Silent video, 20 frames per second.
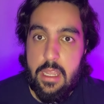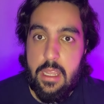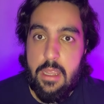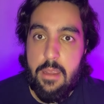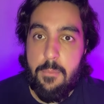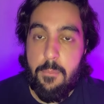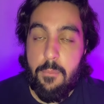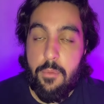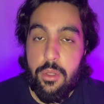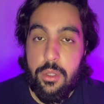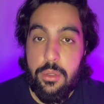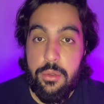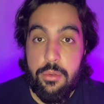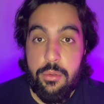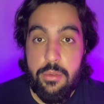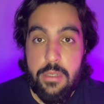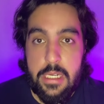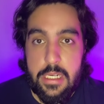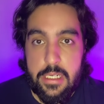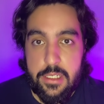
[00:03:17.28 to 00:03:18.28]
É
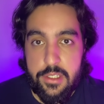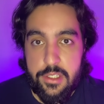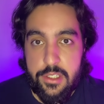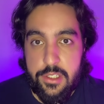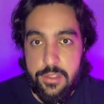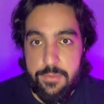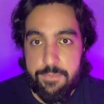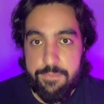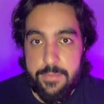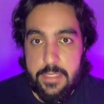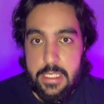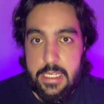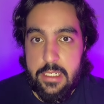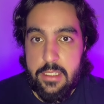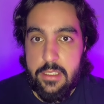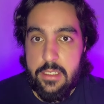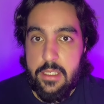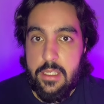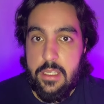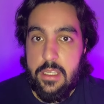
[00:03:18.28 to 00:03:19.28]
muito grande,
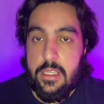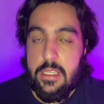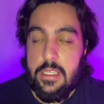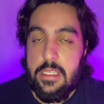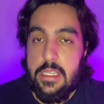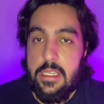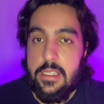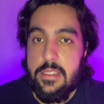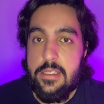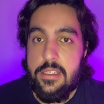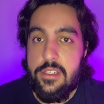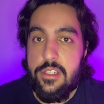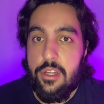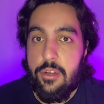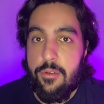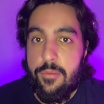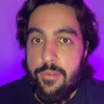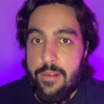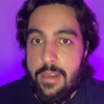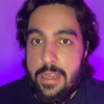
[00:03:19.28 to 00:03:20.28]
tá? E esse
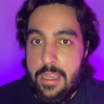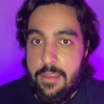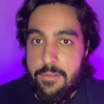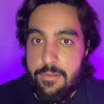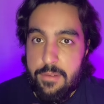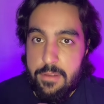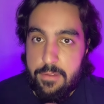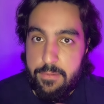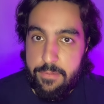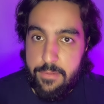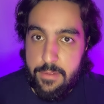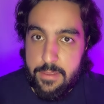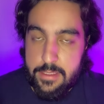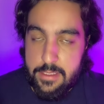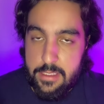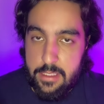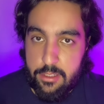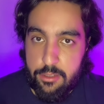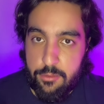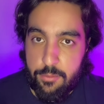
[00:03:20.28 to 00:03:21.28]
shelf life
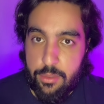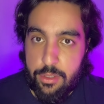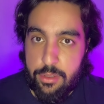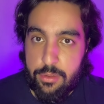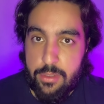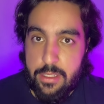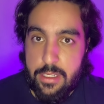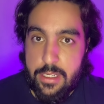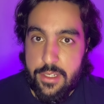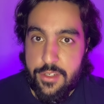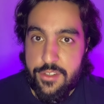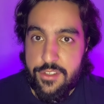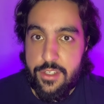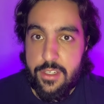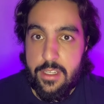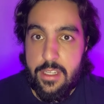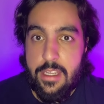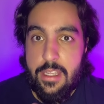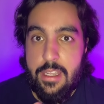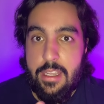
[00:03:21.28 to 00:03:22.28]
estando muito
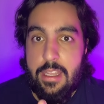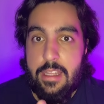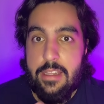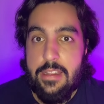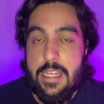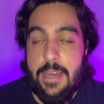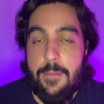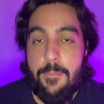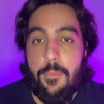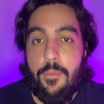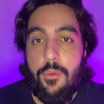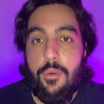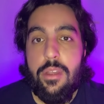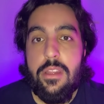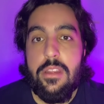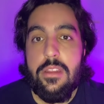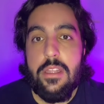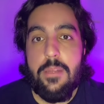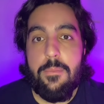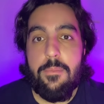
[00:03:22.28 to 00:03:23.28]
grande, dá
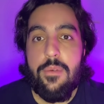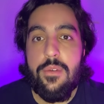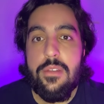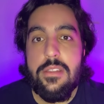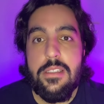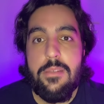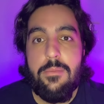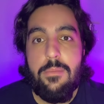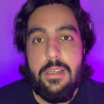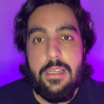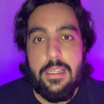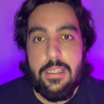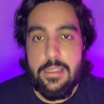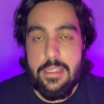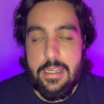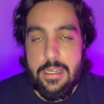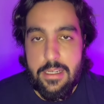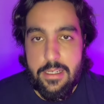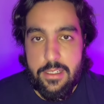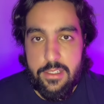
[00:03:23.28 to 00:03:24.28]
muita
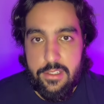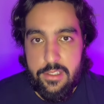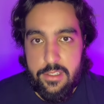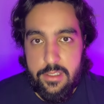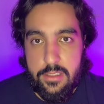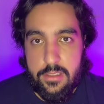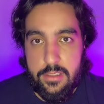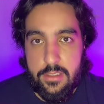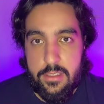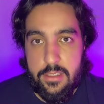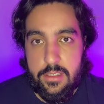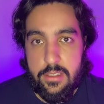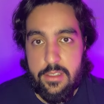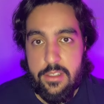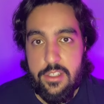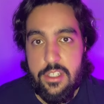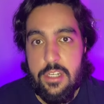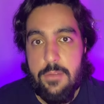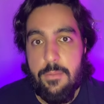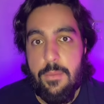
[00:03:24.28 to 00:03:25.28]
possibilidade
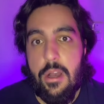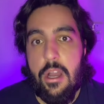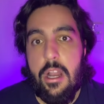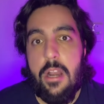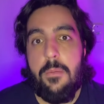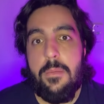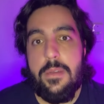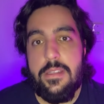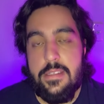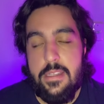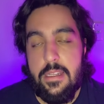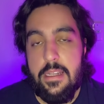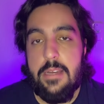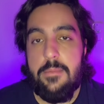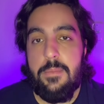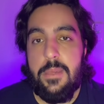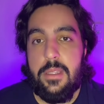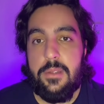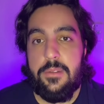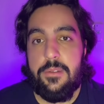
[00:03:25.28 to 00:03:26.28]
de mau
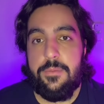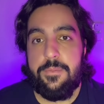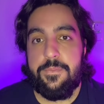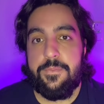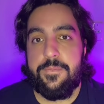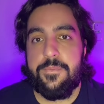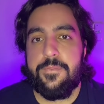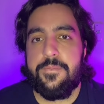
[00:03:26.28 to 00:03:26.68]
armazenamento.